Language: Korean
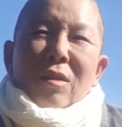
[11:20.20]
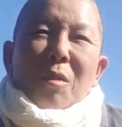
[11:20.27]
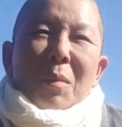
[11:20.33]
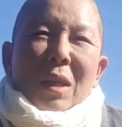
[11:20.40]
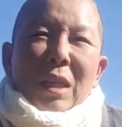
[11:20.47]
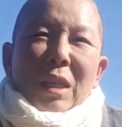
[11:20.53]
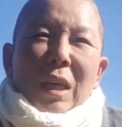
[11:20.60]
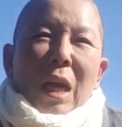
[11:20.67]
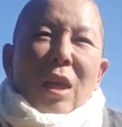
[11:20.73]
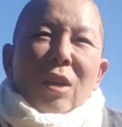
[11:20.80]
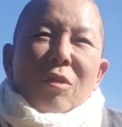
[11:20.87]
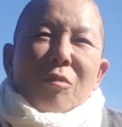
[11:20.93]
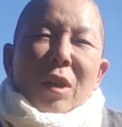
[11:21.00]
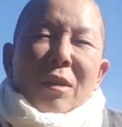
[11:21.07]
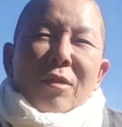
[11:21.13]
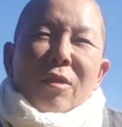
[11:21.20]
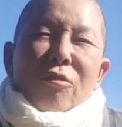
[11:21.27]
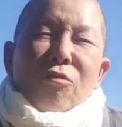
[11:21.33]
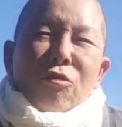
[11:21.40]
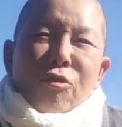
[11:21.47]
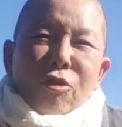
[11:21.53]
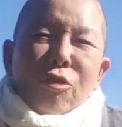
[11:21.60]
정말 이 자연을 위해서
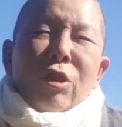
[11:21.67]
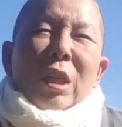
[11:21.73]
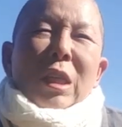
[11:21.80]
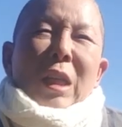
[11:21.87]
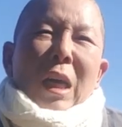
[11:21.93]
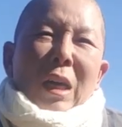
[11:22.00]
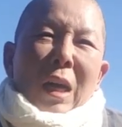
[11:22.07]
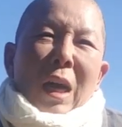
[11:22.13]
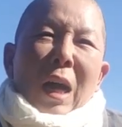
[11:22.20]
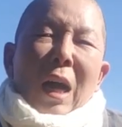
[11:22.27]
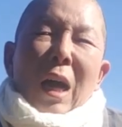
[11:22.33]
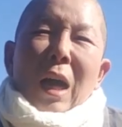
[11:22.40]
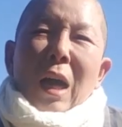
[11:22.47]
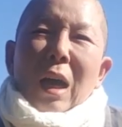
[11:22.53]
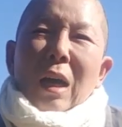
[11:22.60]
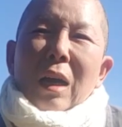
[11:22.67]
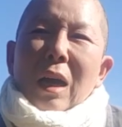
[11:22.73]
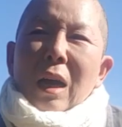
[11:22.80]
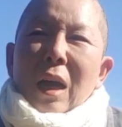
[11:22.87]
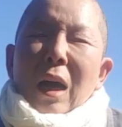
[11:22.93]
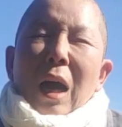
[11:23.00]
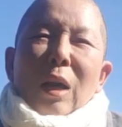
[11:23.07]
꾸준히 내가
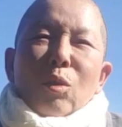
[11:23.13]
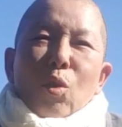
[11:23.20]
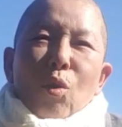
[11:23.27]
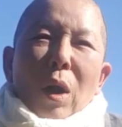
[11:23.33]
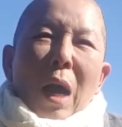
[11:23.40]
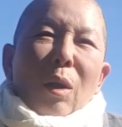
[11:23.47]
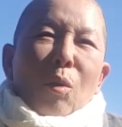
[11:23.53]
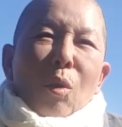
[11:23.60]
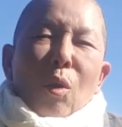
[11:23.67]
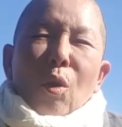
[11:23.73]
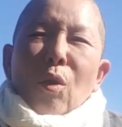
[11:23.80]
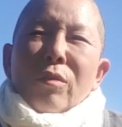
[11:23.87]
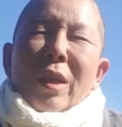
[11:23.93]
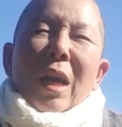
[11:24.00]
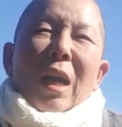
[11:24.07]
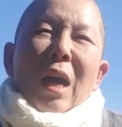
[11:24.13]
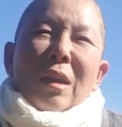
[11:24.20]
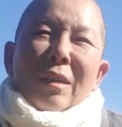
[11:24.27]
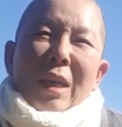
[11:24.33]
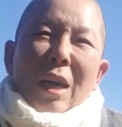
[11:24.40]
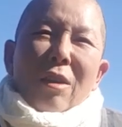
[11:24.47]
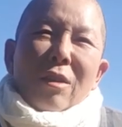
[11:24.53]
활동하고
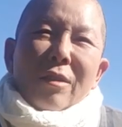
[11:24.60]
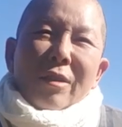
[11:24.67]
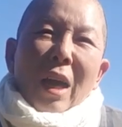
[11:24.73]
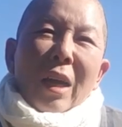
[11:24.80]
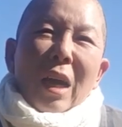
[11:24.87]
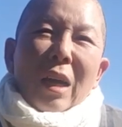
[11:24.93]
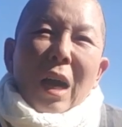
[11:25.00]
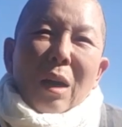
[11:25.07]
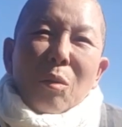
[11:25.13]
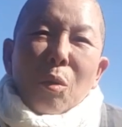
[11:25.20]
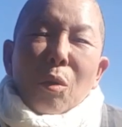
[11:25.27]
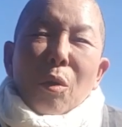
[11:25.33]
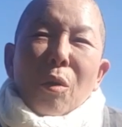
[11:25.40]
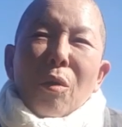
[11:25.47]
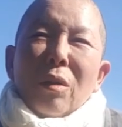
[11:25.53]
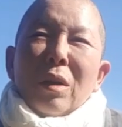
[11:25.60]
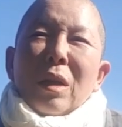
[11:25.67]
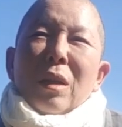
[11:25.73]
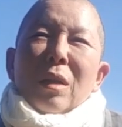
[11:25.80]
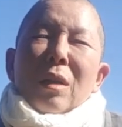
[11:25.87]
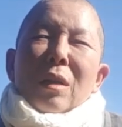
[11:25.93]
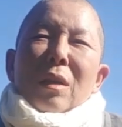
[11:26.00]
사랑 자연을 사랑하고
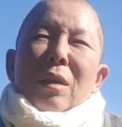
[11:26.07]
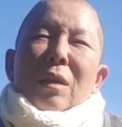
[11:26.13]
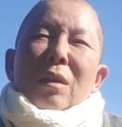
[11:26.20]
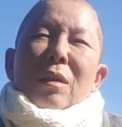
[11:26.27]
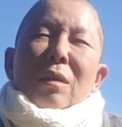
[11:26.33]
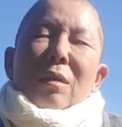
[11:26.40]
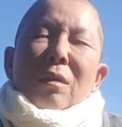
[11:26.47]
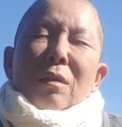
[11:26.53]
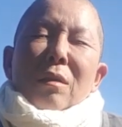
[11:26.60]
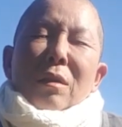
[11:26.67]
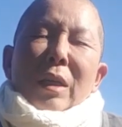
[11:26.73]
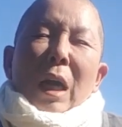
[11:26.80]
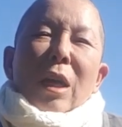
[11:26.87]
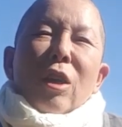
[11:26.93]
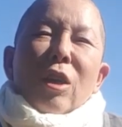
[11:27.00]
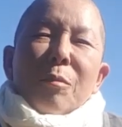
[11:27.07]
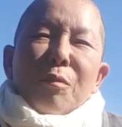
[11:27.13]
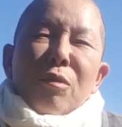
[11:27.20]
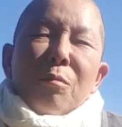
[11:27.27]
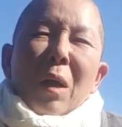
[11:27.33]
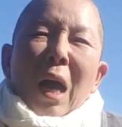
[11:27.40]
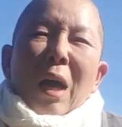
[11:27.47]
어, 자연을
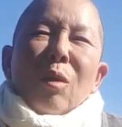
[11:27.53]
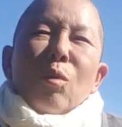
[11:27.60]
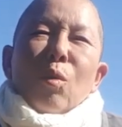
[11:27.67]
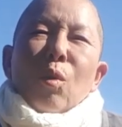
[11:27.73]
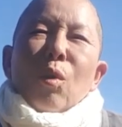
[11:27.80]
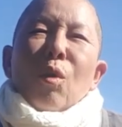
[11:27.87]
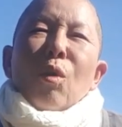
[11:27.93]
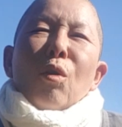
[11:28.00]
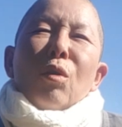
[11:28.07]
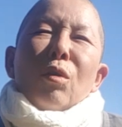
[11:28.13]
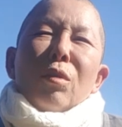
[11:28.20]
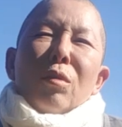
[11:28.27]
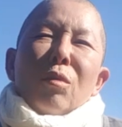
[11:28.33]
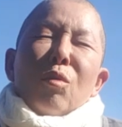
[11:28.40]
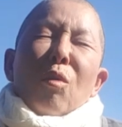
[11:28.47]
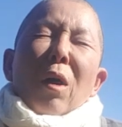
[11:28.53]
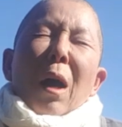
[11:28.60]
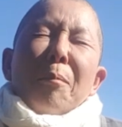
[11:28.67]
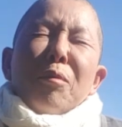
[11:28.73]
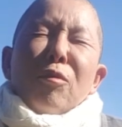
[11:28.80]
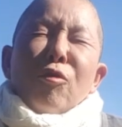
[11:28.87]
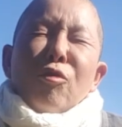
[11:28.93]
품에 안고 또
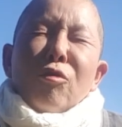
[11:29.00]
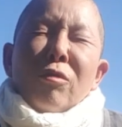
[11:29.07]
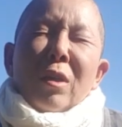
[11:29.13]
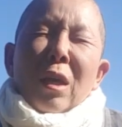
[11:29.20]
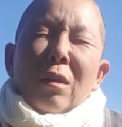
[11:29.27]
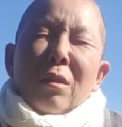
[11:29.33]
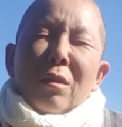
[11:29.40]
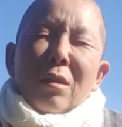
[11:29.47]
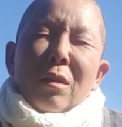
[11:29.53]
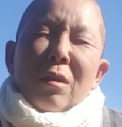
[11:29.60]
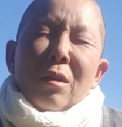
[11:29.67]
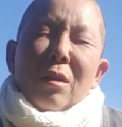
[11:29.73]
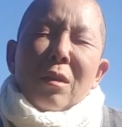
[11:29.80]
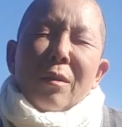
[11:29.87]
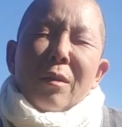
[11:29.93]
아픈 중생들을